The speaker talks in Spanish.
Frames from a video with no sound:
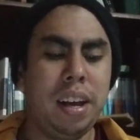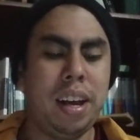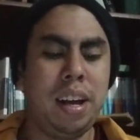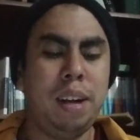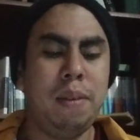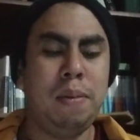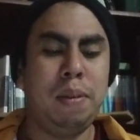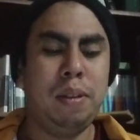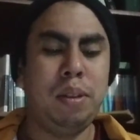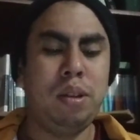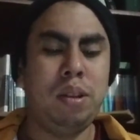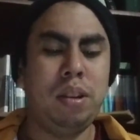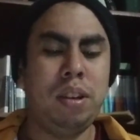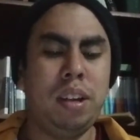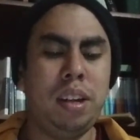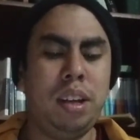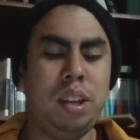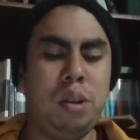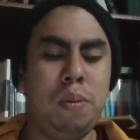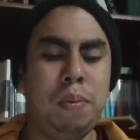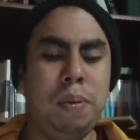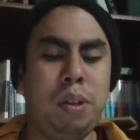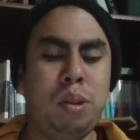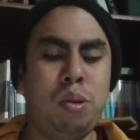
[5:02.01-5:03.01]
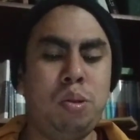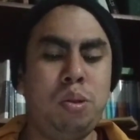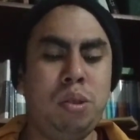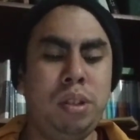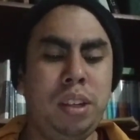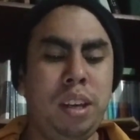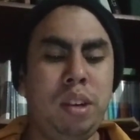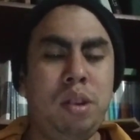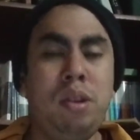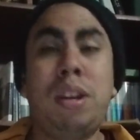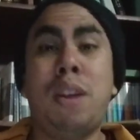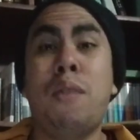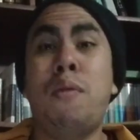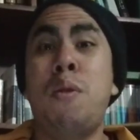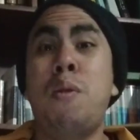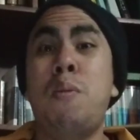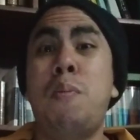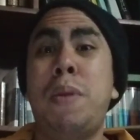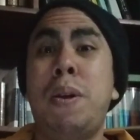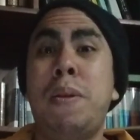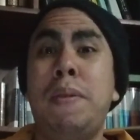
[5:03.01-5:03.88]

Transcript: que atormentó a sus hijos, que fue un